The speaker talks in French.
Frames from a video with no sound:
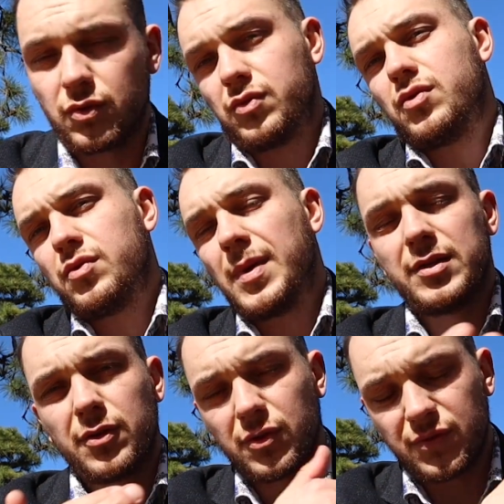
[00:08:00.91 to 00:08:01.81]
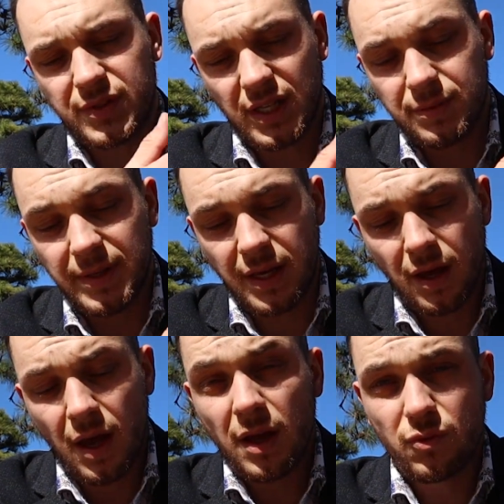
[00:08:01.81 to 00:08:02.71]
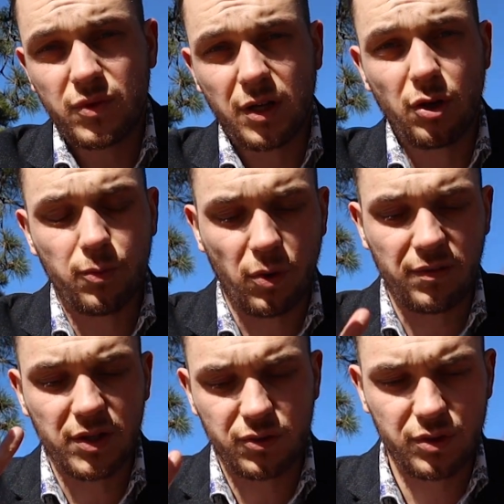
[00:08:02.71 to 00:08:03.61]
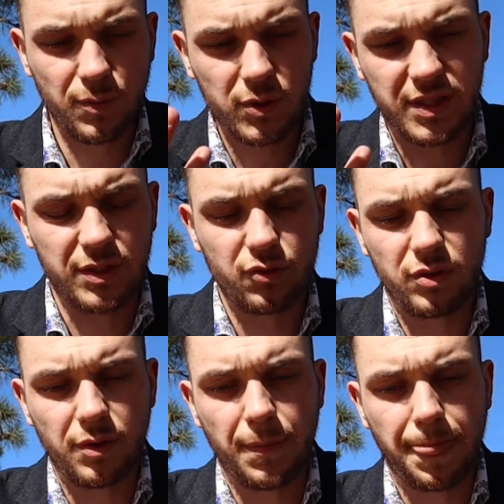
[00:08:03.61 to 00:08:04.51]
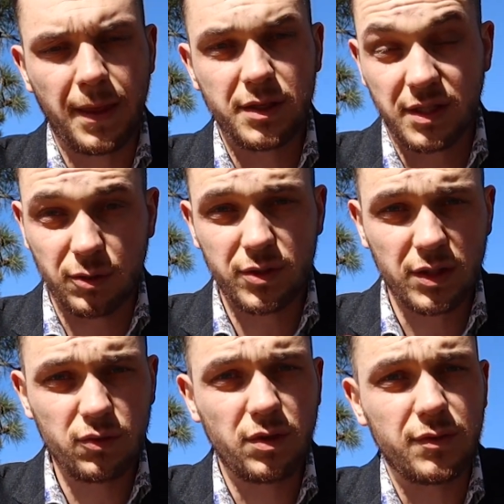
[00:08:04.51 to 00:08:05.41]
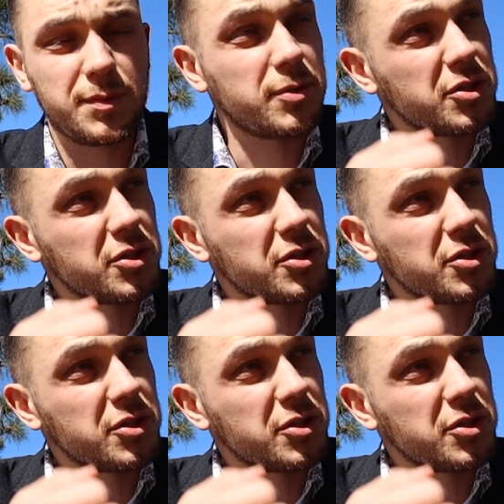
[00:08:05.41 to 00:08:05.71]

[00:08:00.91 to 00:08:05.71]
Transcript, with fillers: de, de, bah, ce que je vous ai expliqué tout à l'heure pour avoir justement ces deux, euh, ces deux atouts dans votre